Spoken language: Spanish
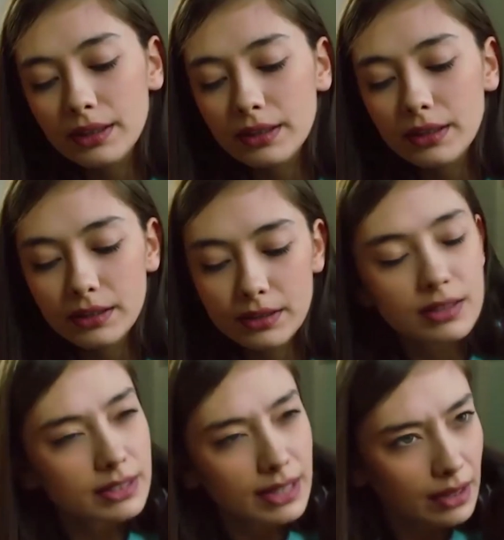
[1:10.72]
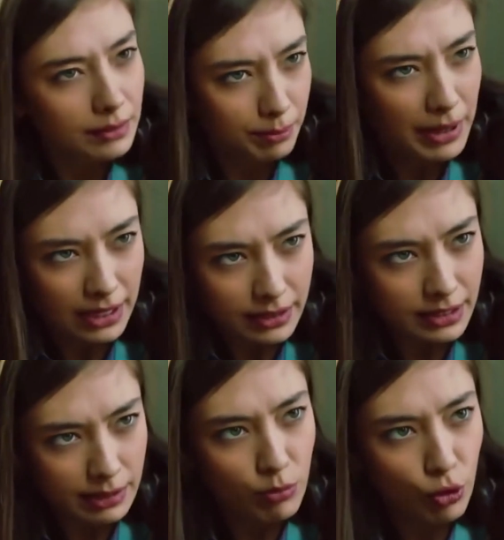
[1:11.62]
eh, tú sabes
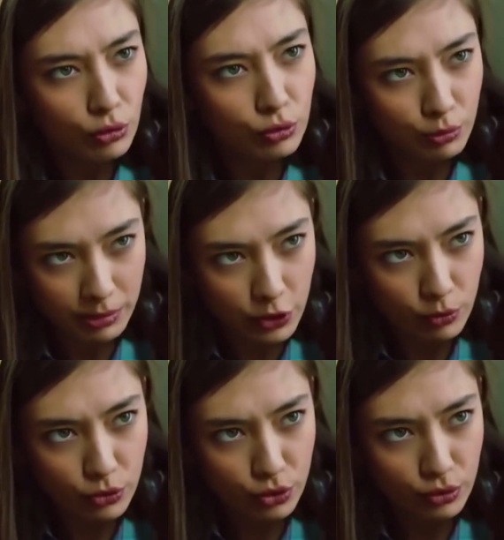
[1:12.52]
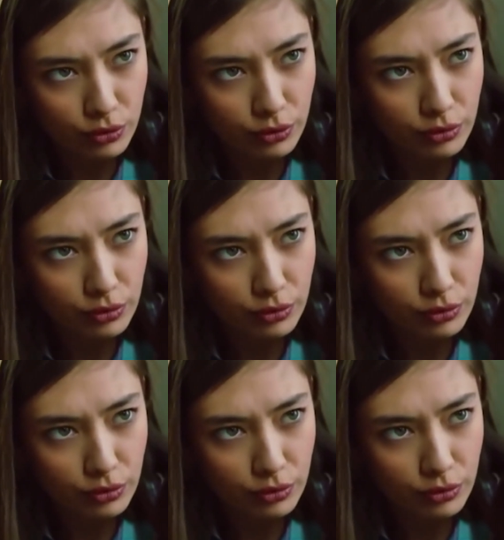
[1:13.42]
quién es Pelín, ¿no es verdad?